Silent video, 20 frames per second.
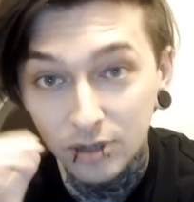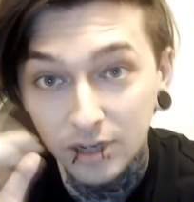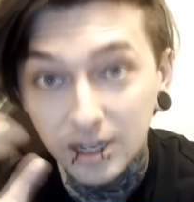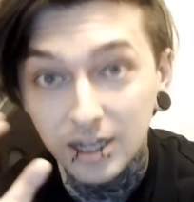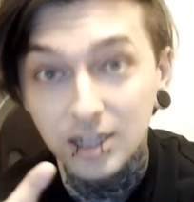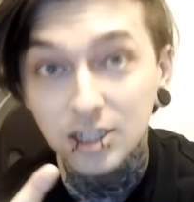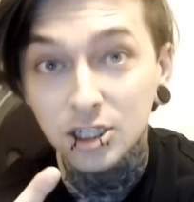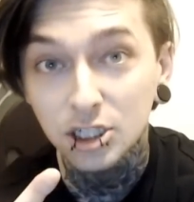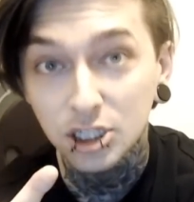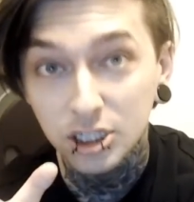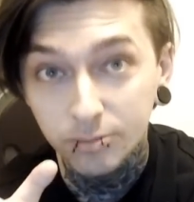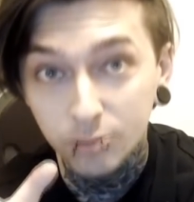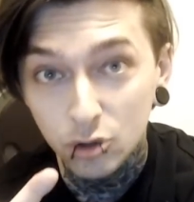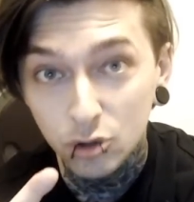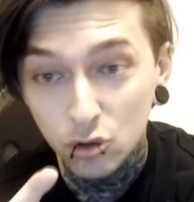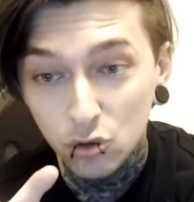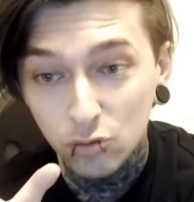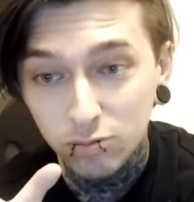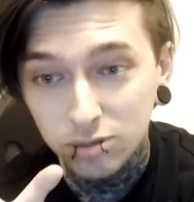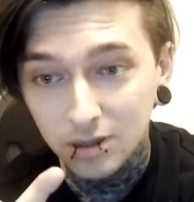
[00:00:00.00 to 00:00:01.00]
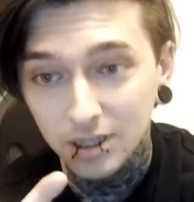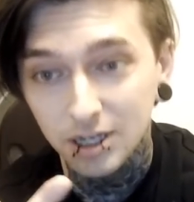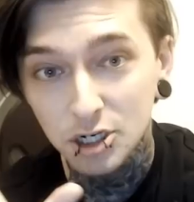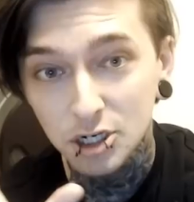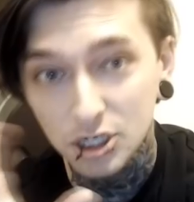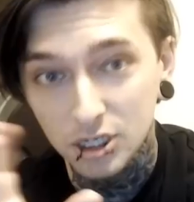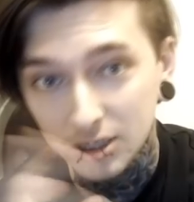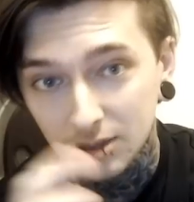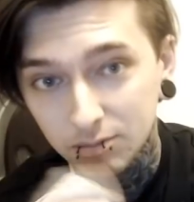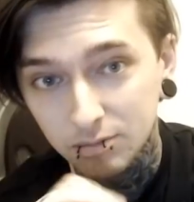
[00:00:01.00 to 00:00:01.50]
я шепчу по
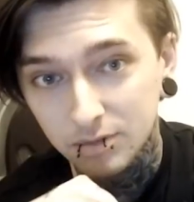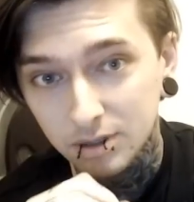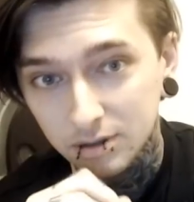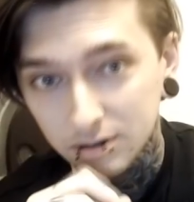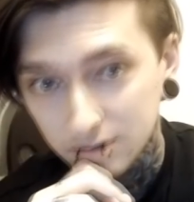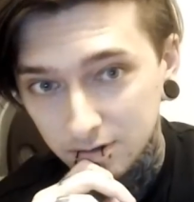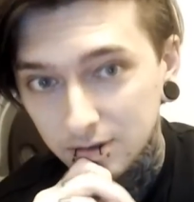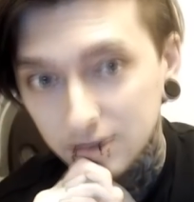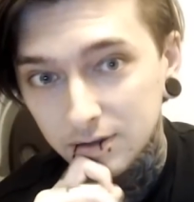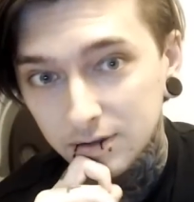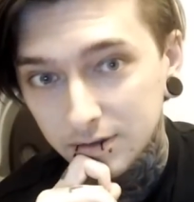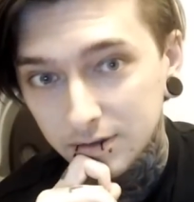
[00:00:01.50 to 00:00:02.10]
ночам, так сказать.